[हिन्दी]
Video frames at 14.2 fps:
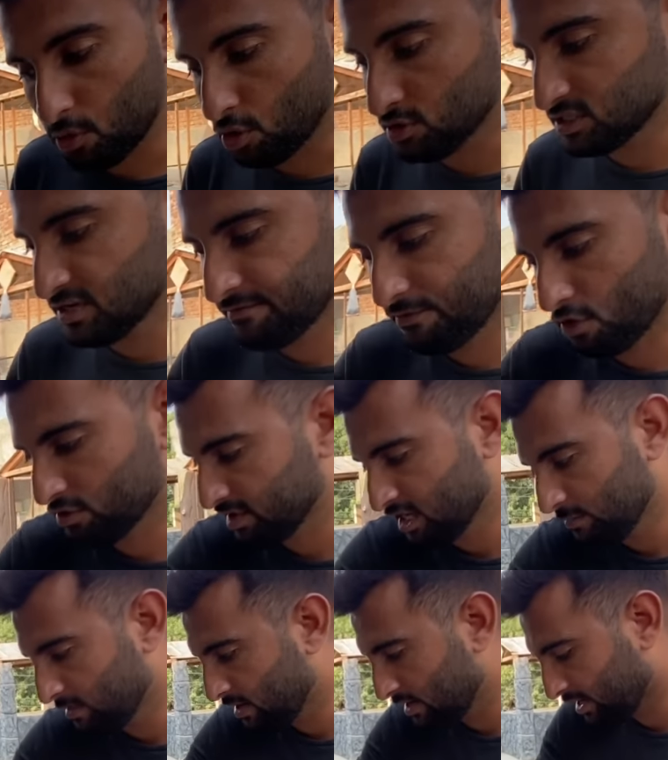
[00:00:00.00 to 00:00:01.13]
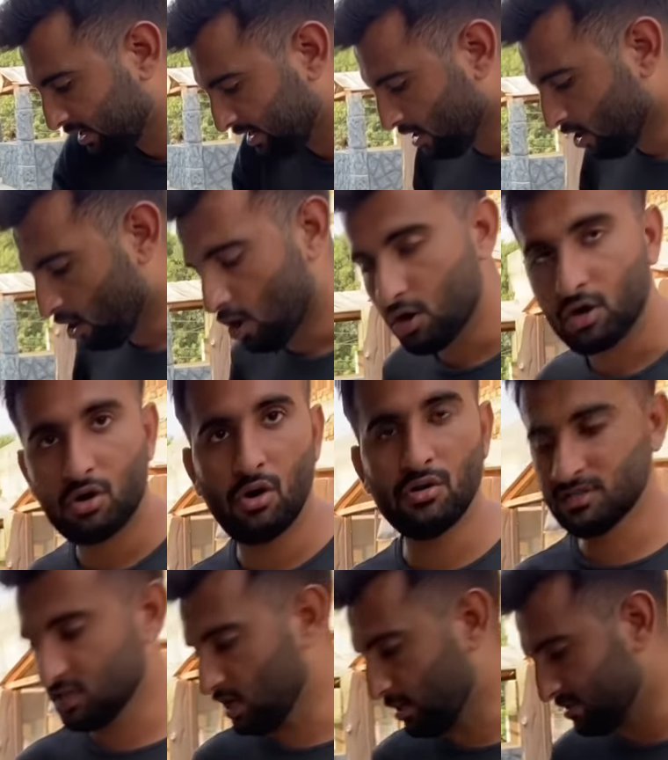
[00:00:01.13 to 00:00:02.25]
कौन सी फाउंटेन में रखें और कौन
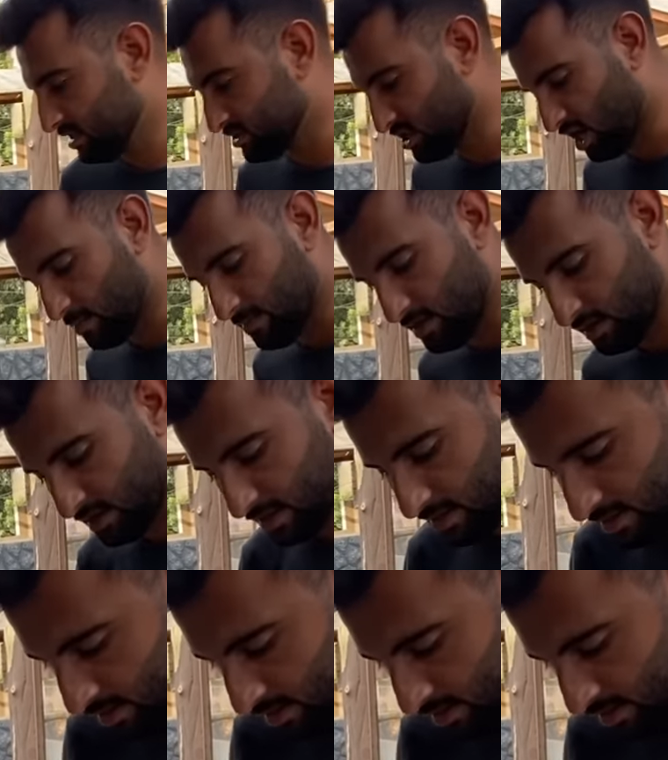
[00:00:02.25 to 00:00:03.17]
सी हम इन जार में रखें